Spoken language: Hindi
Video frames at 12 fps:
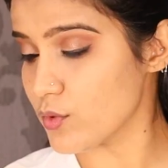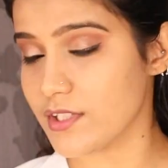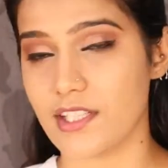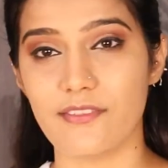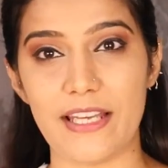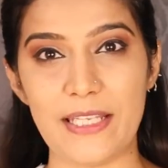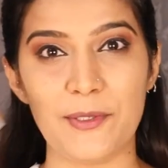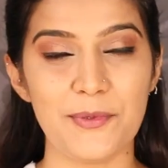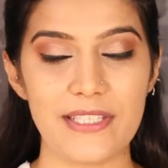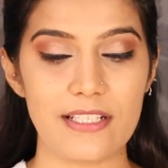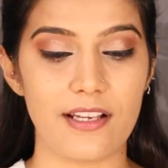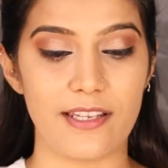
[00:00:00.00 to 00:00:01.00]
यूज़ करने वाली
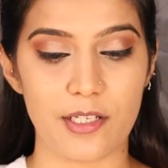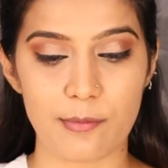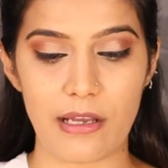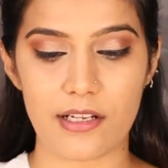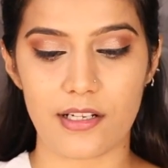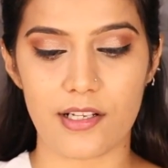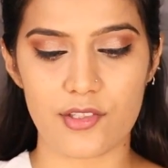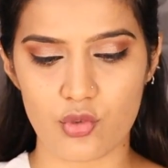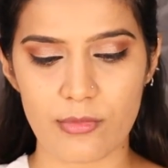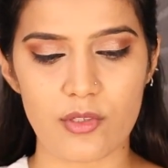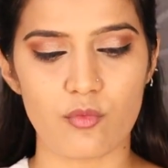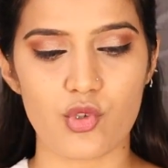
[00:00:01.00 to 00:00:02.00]
हूँ ये कलर बार का जूम एंड